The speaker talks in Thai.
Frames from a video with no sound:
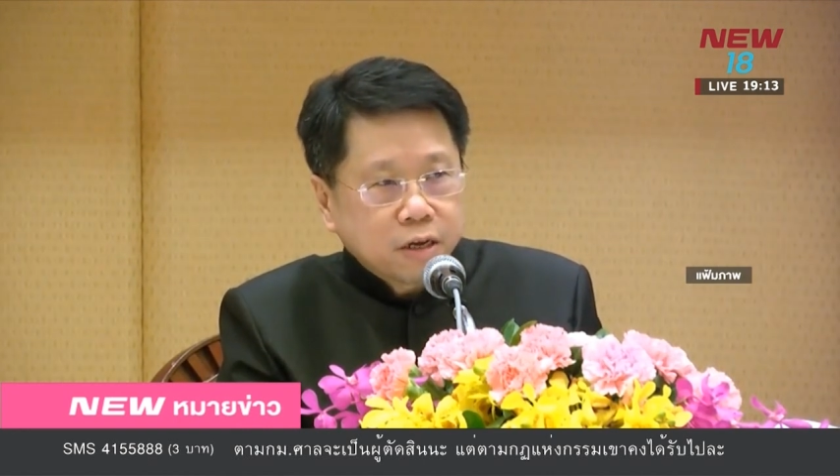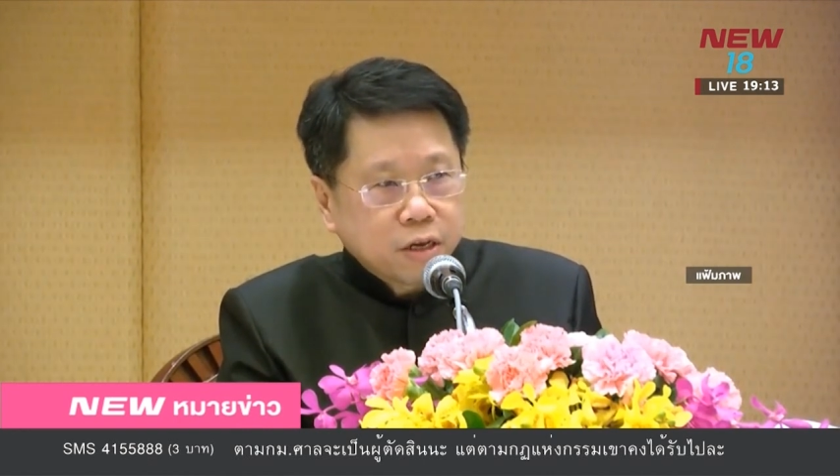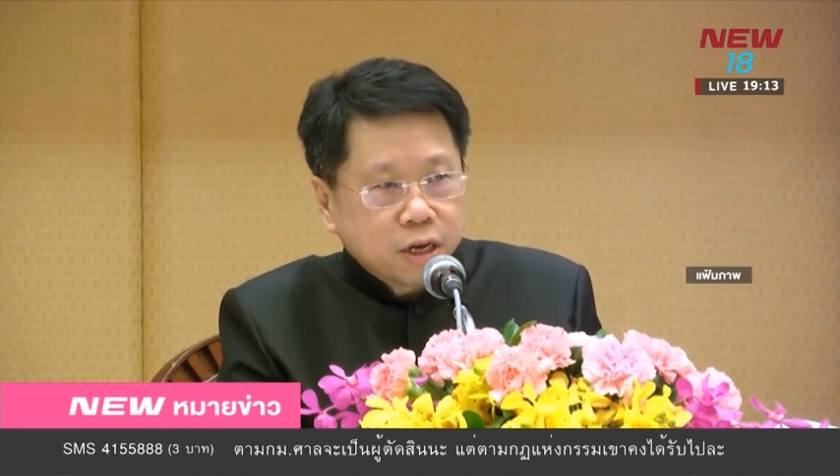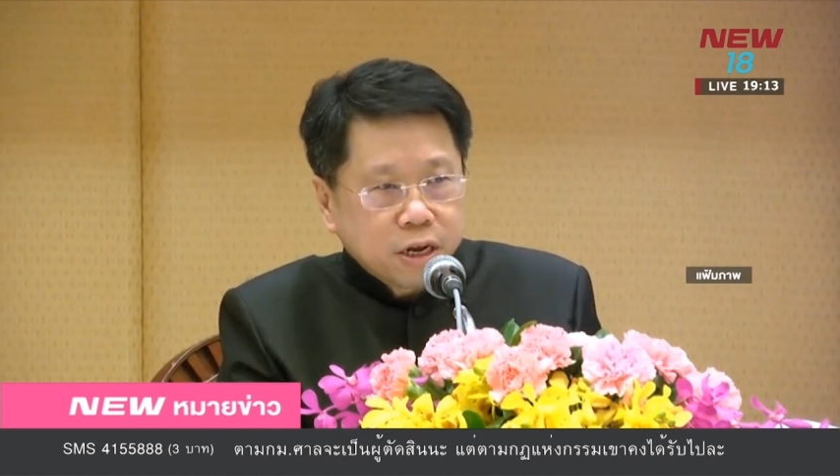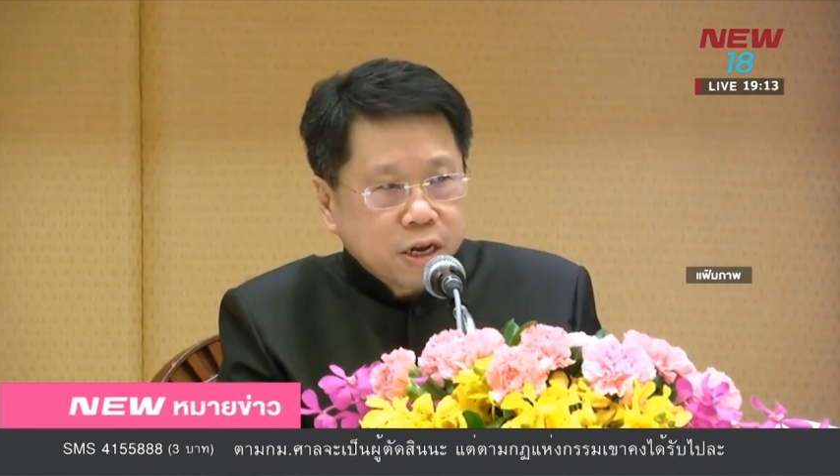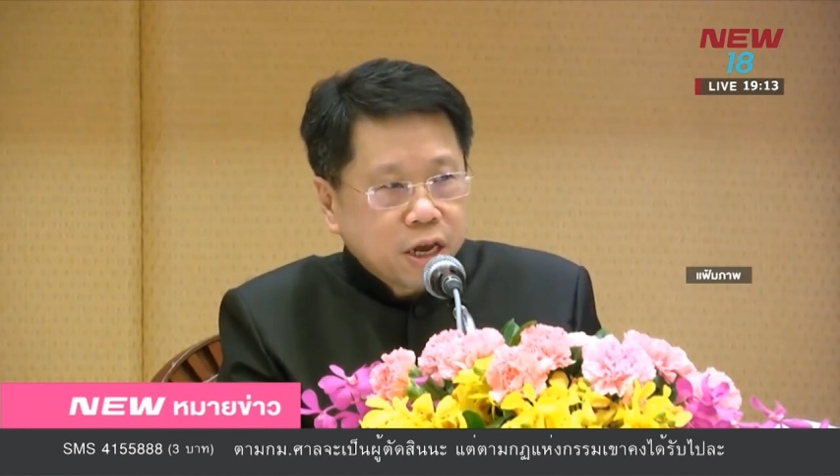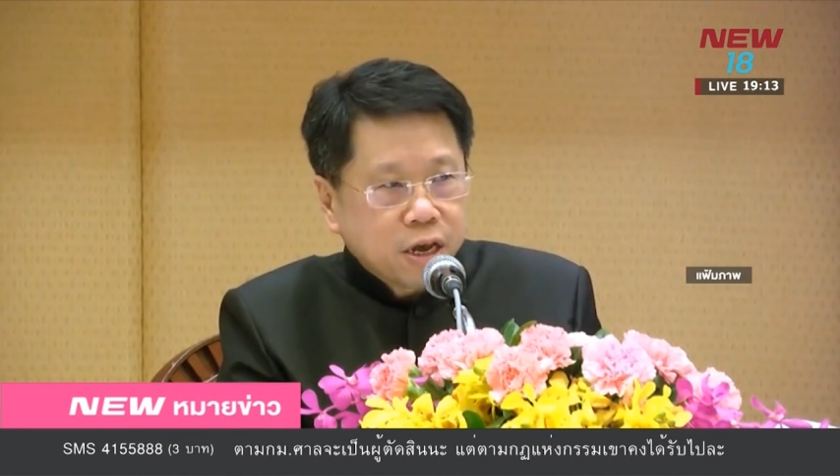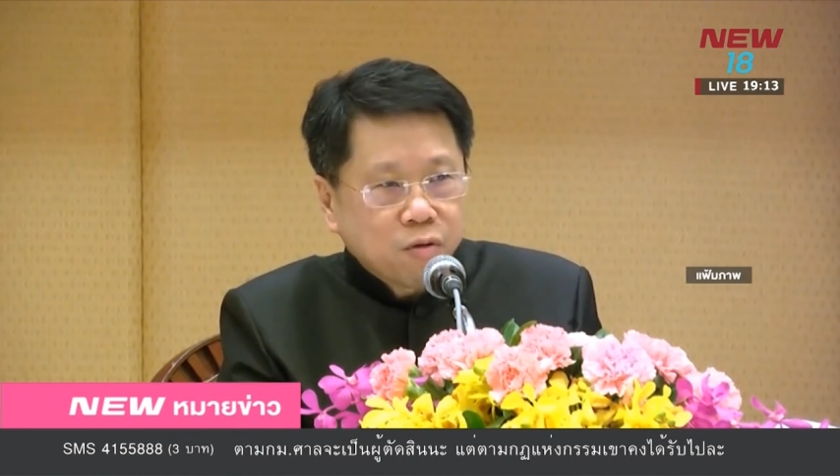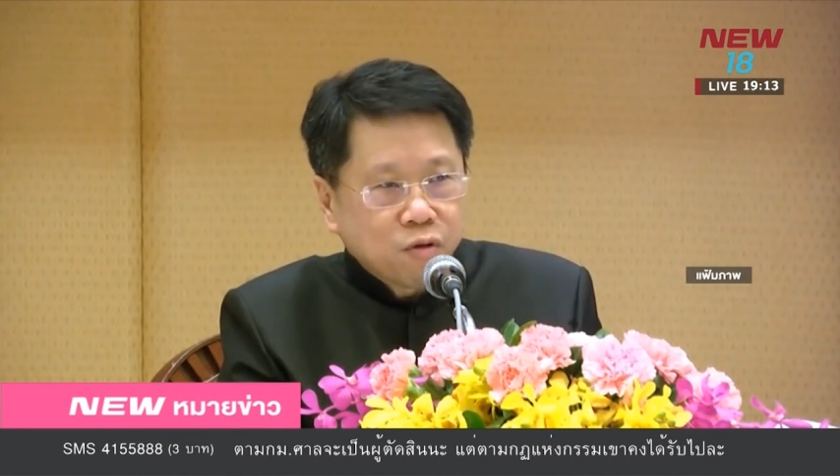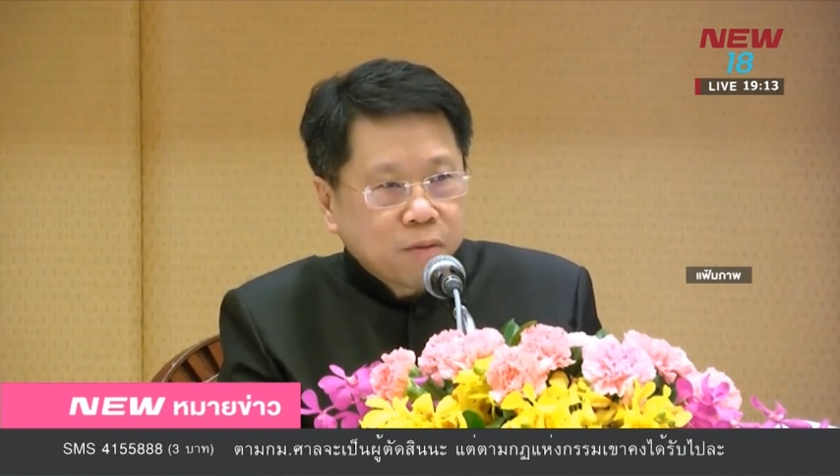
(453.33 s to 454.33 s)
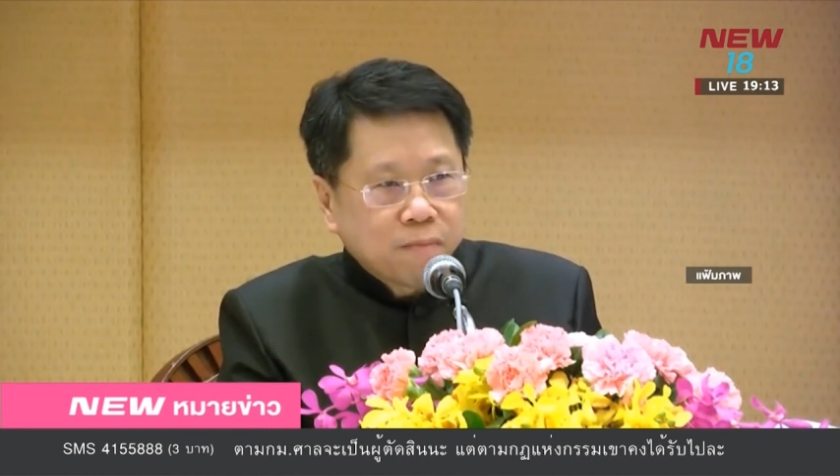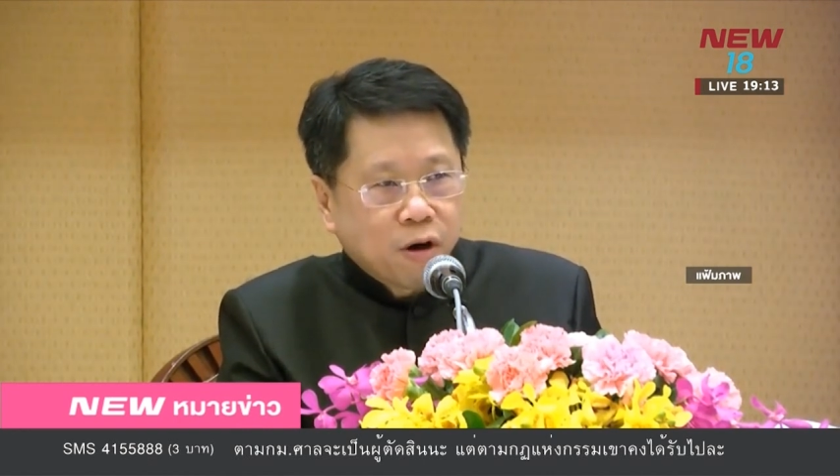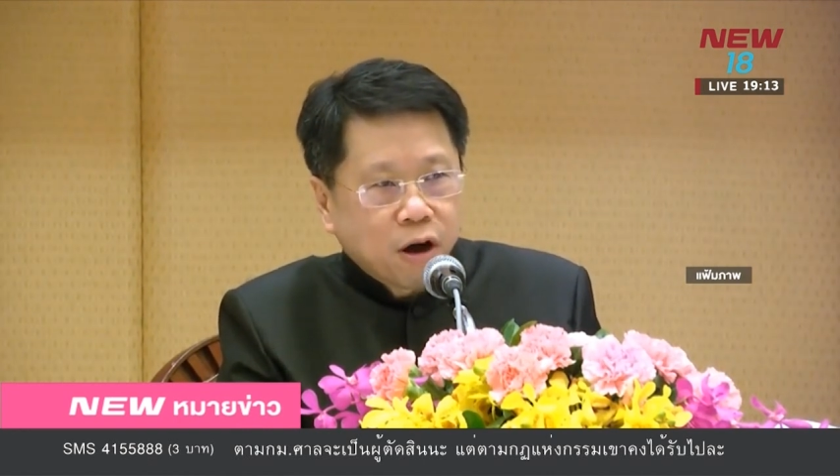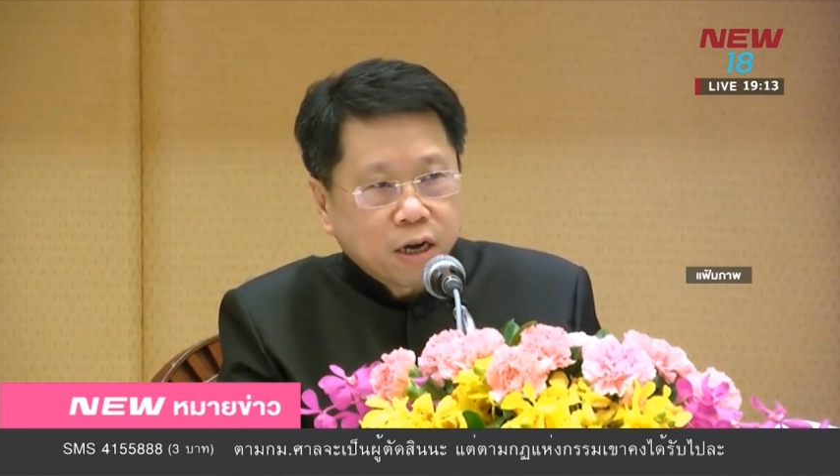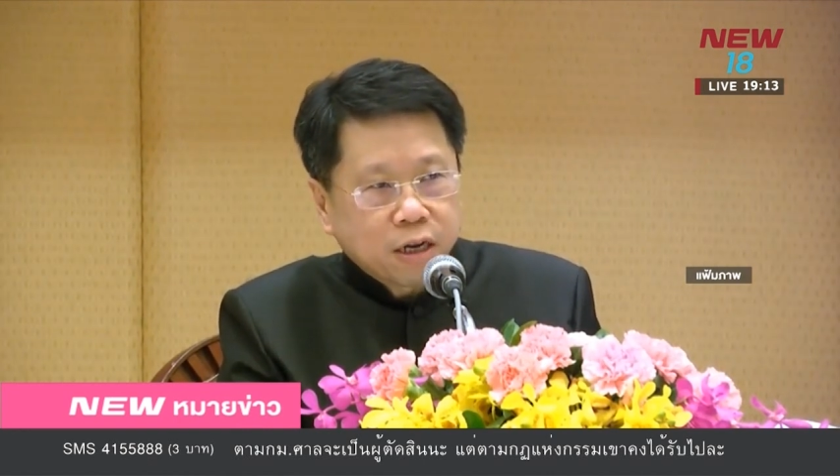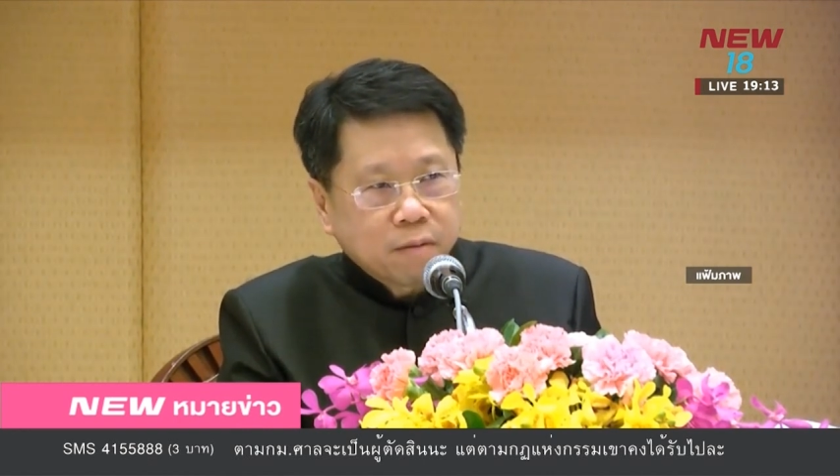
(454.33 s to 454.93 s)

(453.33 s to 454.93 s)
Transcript: ร้องต่อไปที่ปปช.